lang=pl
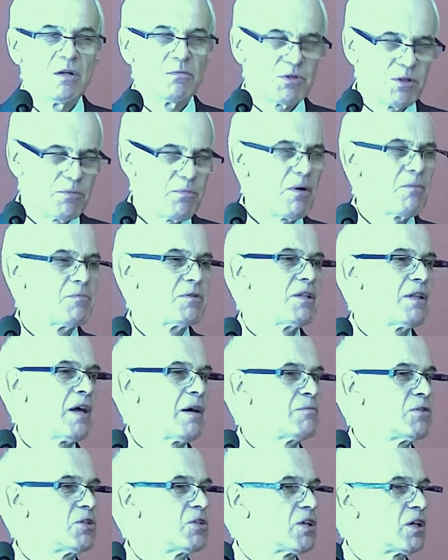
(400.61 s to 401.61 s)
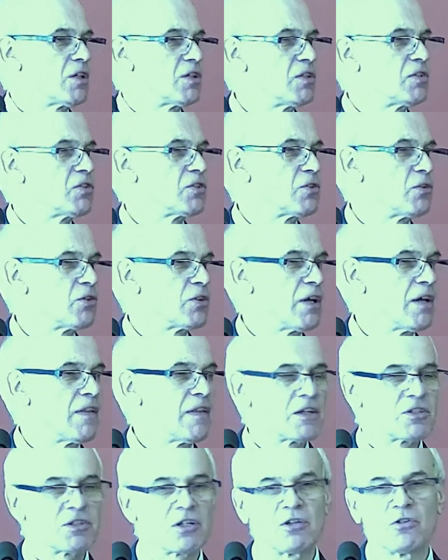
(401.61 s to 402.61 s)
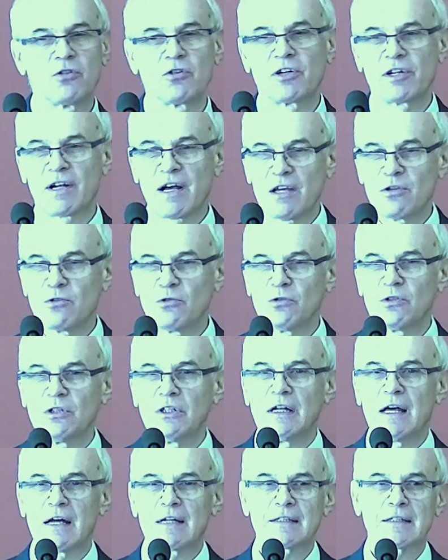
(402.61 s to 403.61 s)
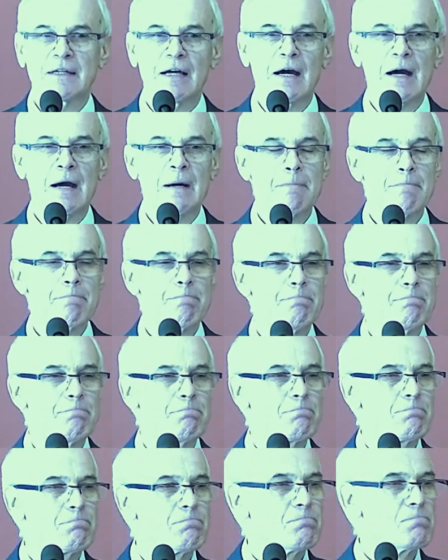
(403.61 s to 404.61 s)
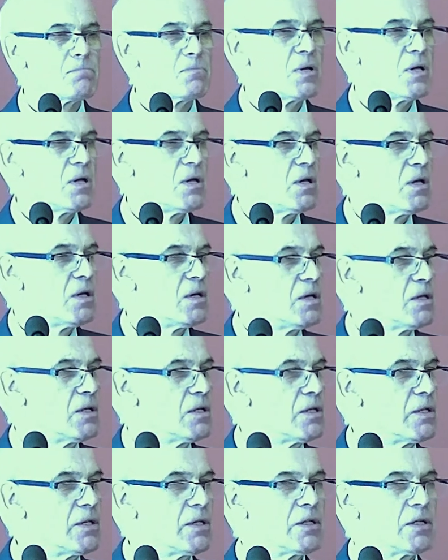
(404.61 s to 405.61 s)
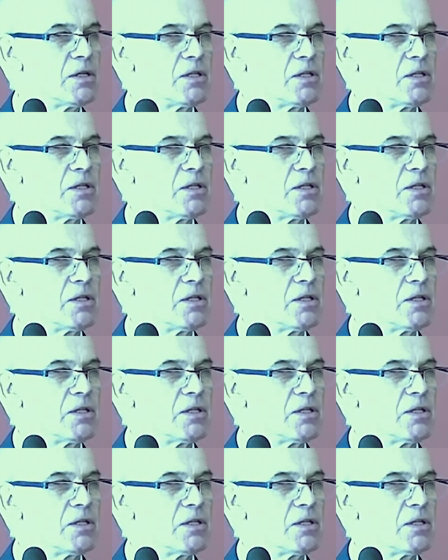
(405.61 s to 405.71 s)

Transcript: przypomina mi się historia naszego kraju i lata, yy,